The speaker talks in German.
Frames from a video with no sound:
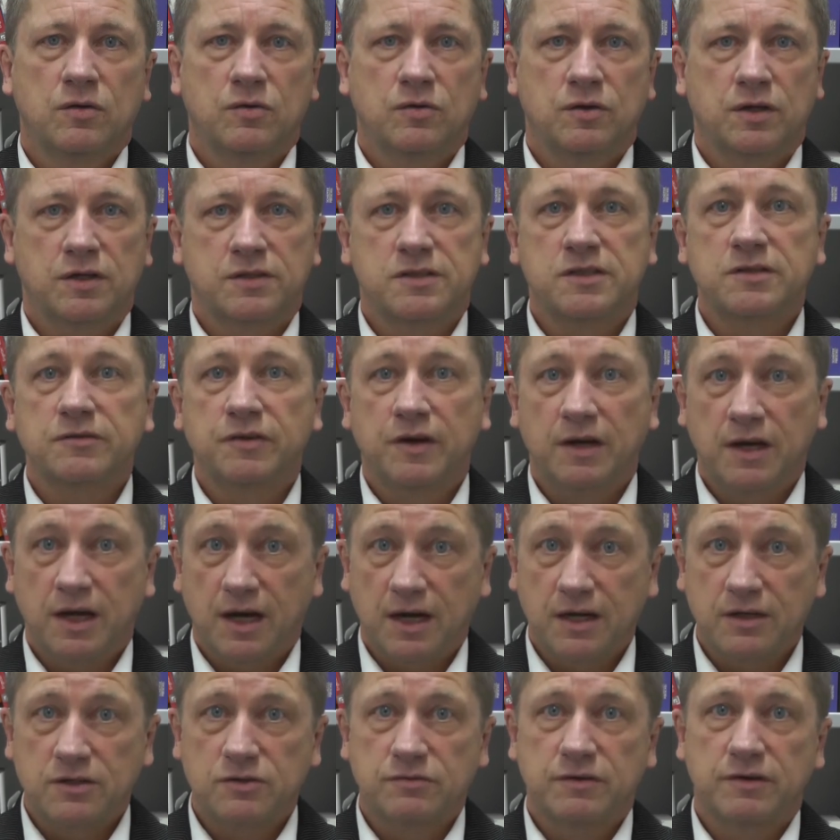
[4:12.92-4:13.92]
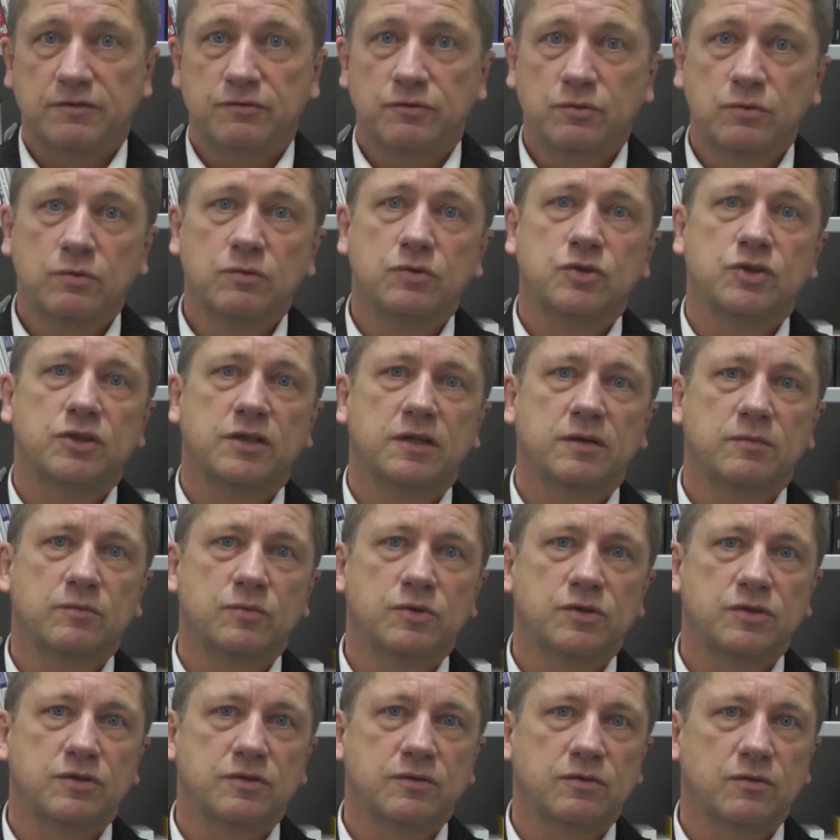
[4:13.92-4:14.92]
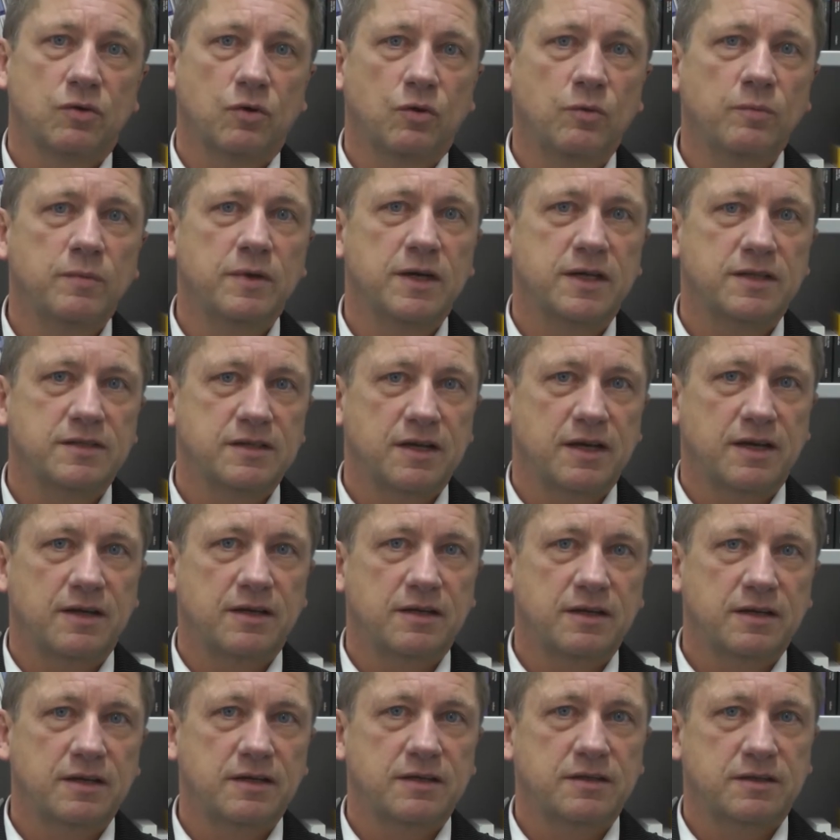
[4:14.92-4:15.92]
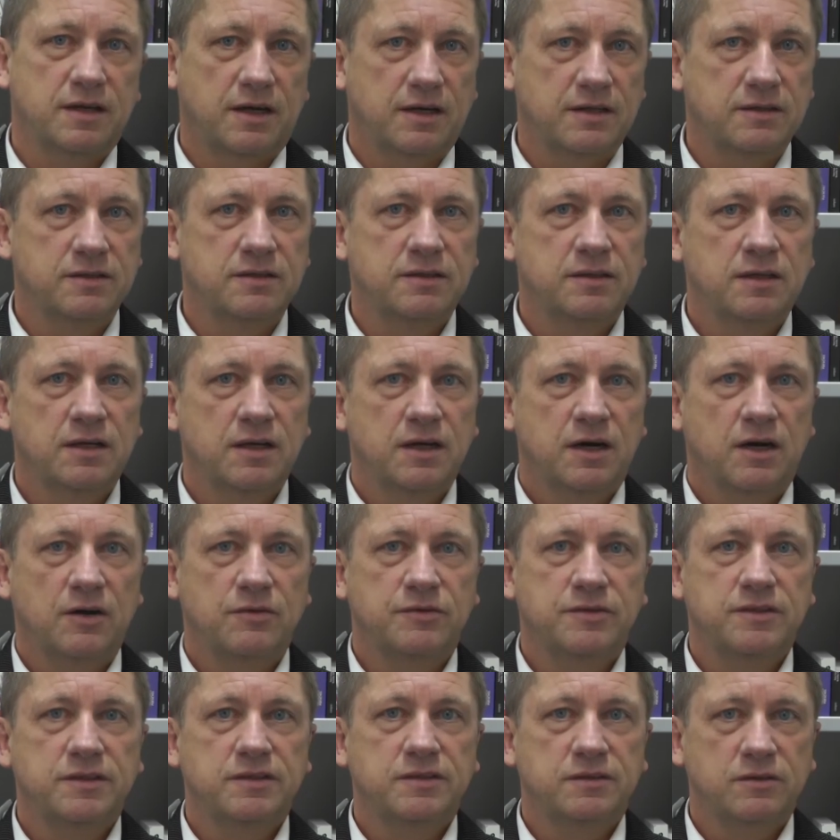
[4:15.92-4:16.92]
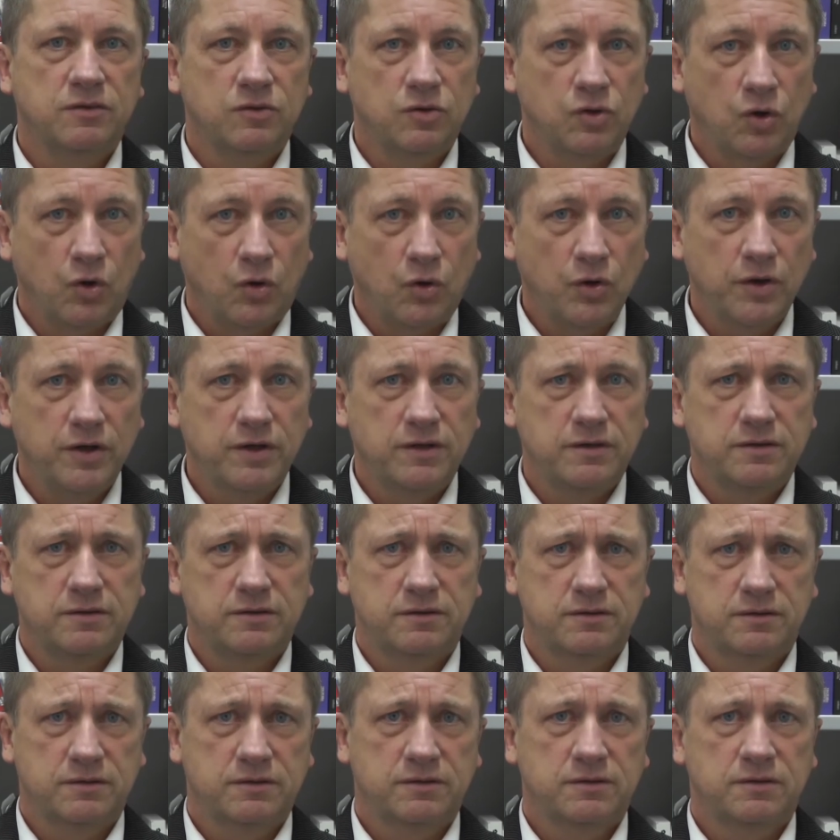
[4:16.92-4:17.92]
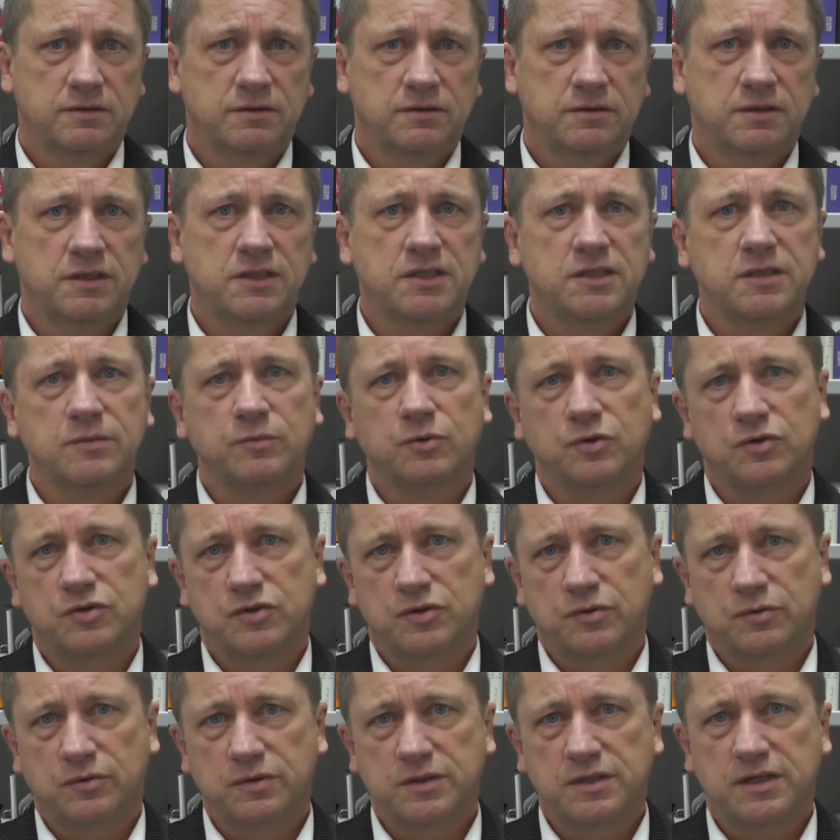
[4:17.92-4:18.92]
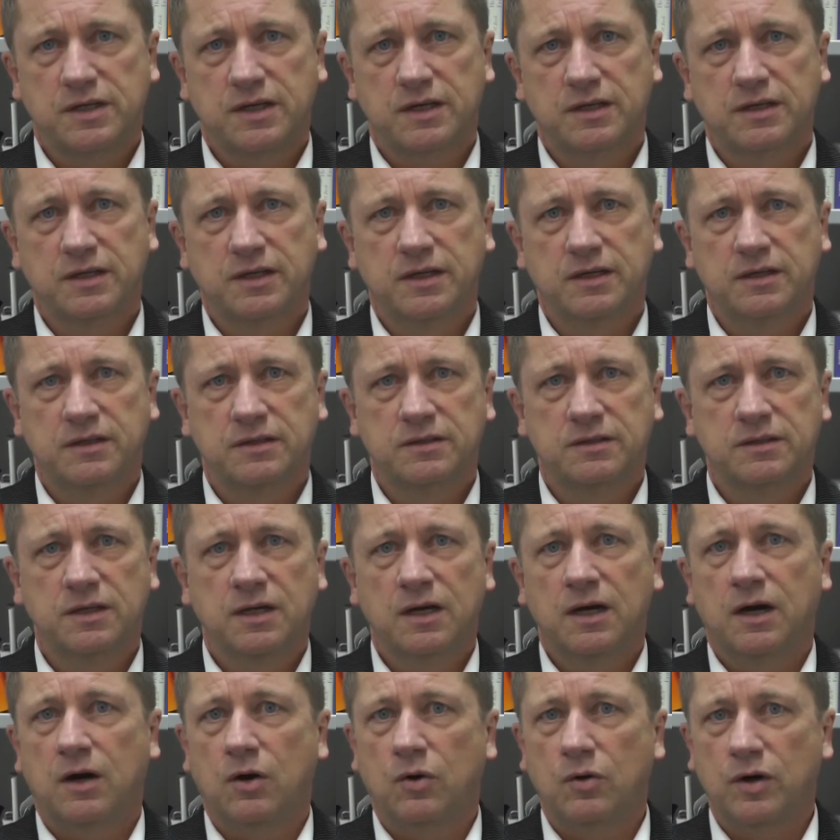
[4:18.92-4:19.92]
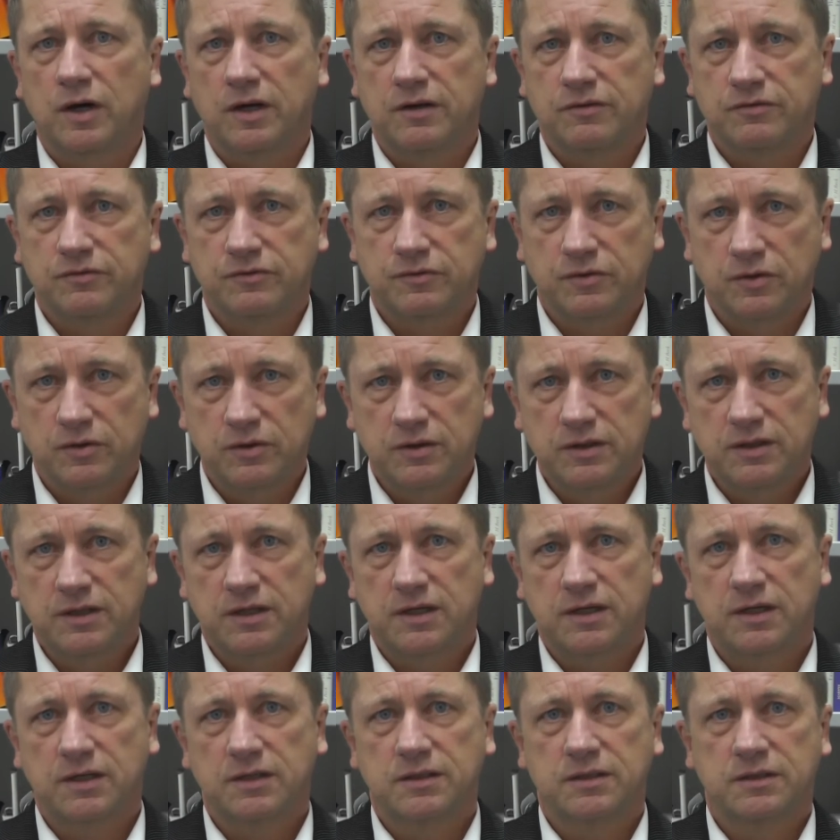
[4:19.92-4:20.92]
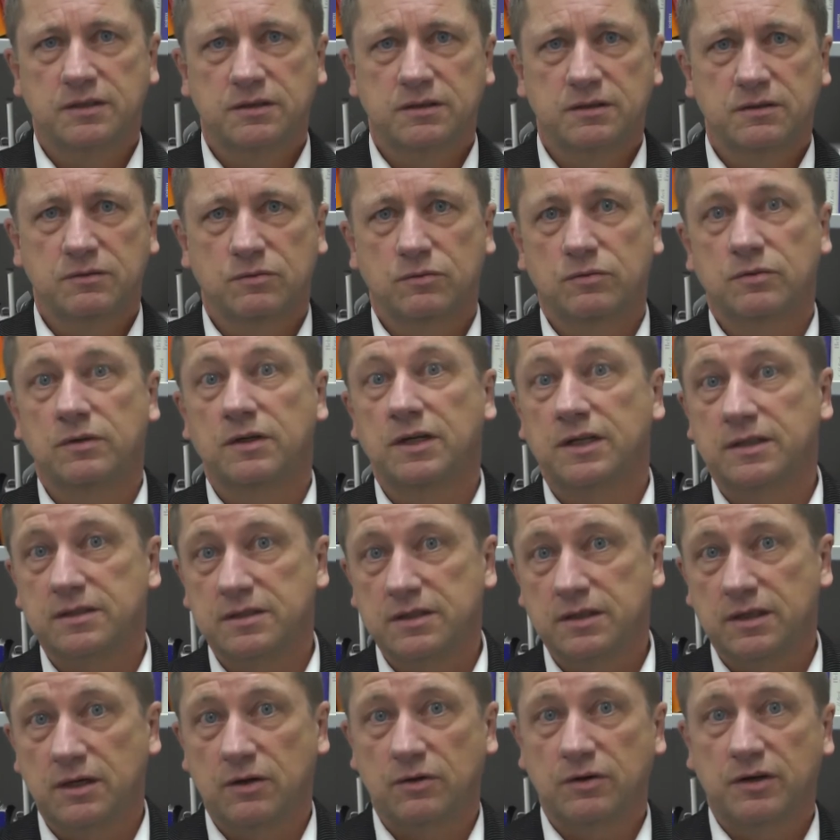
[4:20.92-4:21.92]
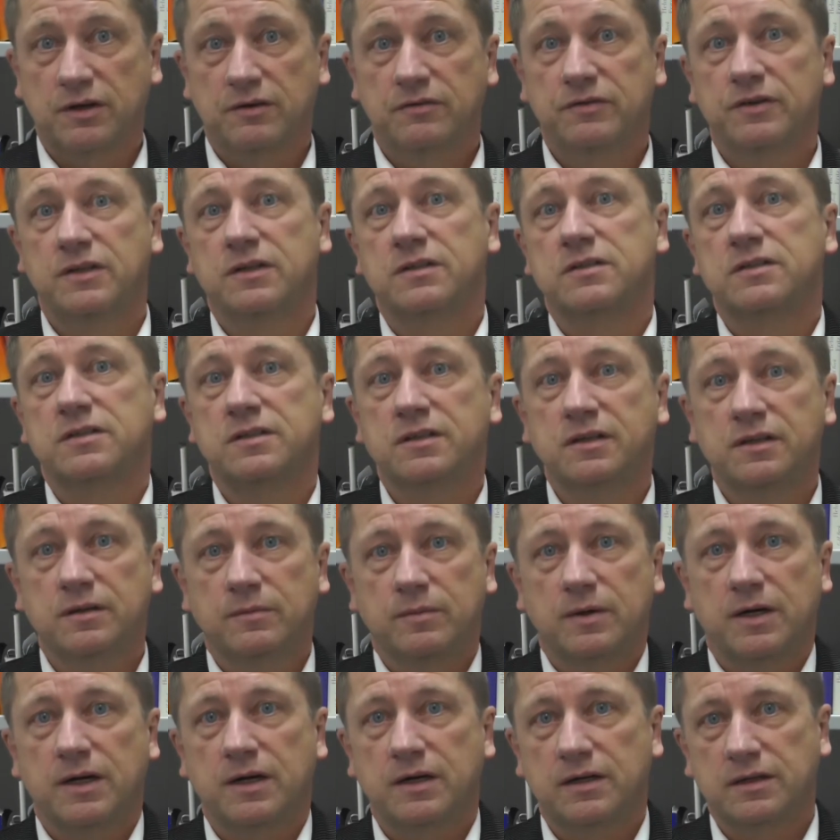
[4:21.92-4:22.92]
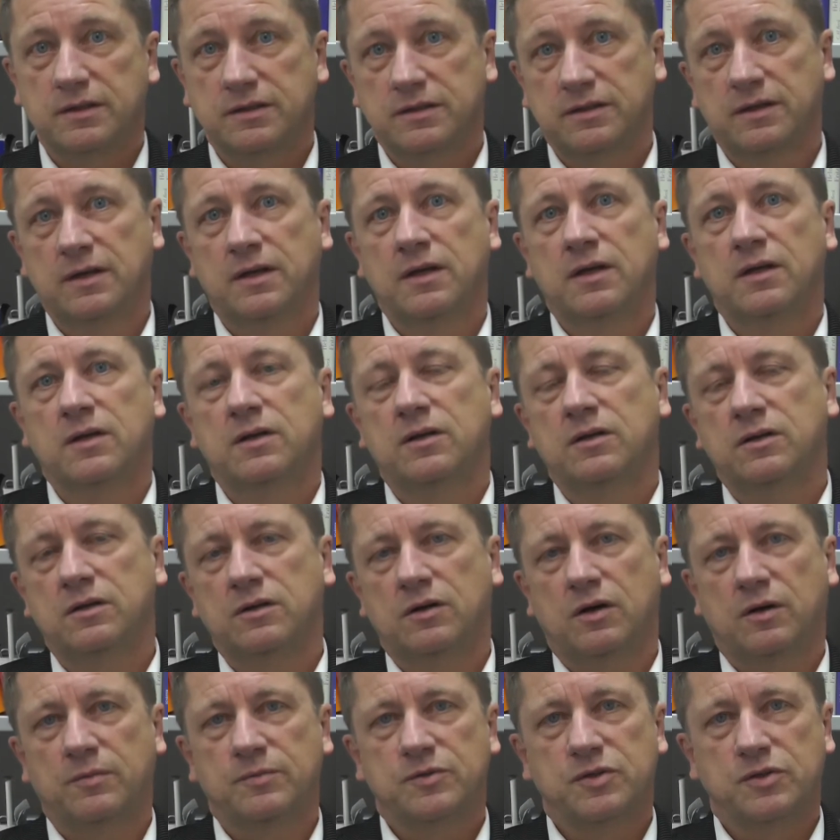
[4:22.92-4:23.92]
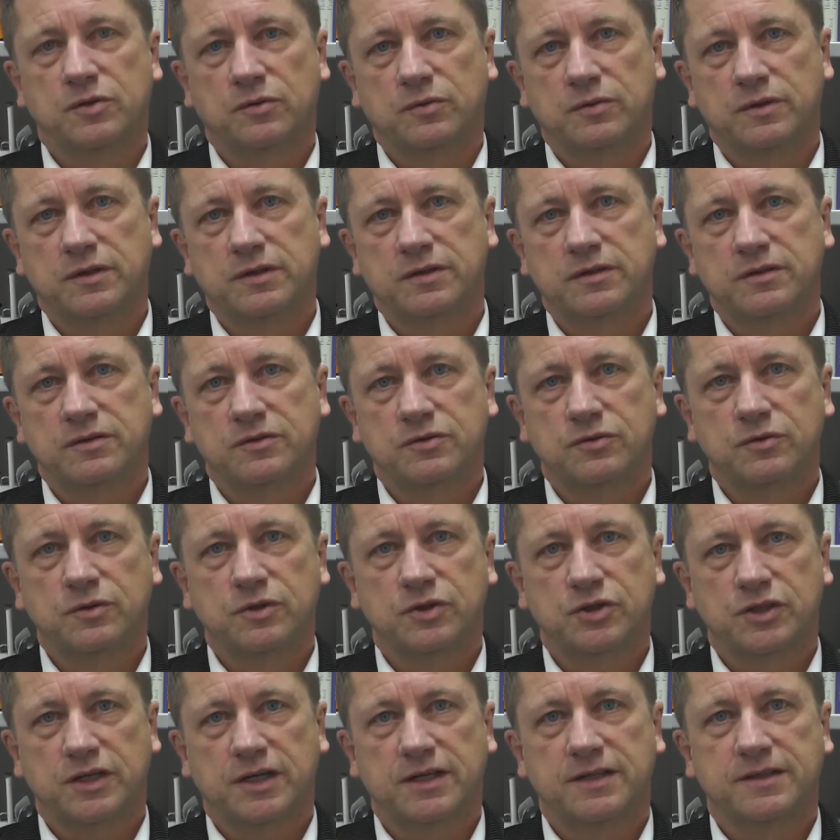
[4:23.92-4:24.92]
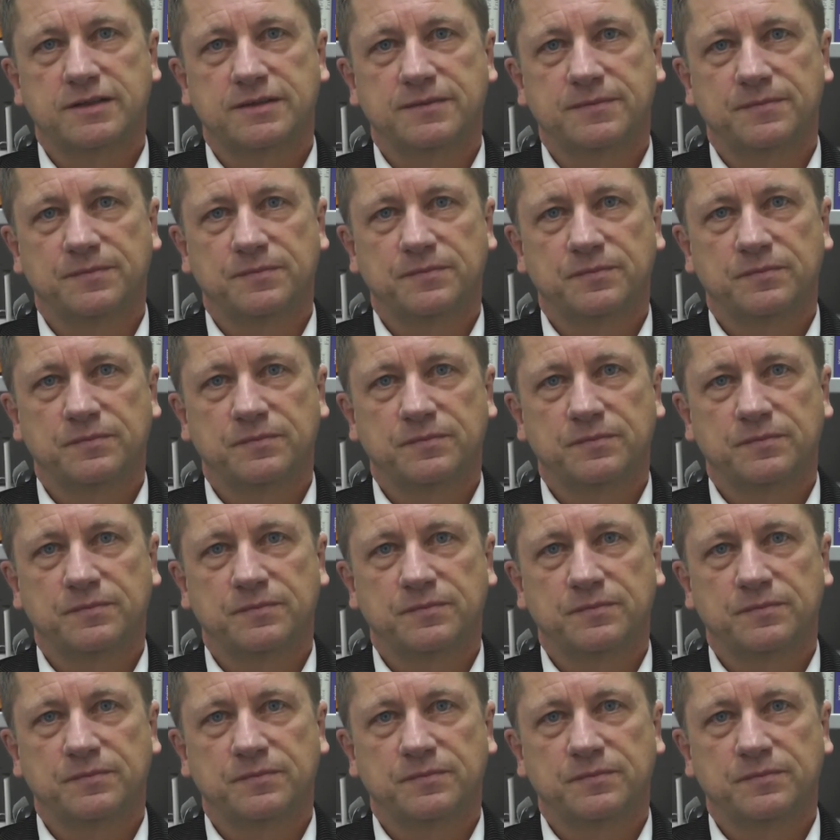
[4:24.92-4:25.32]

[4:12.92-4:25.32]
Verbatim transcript: das die Verlage zur Verfügung stellen müssten, um letztendlich dann auf diesen neuen Distributionskanälen auch erfolgreiche und letztlich auch refinanzierbare äh, Optionen zu gestalten.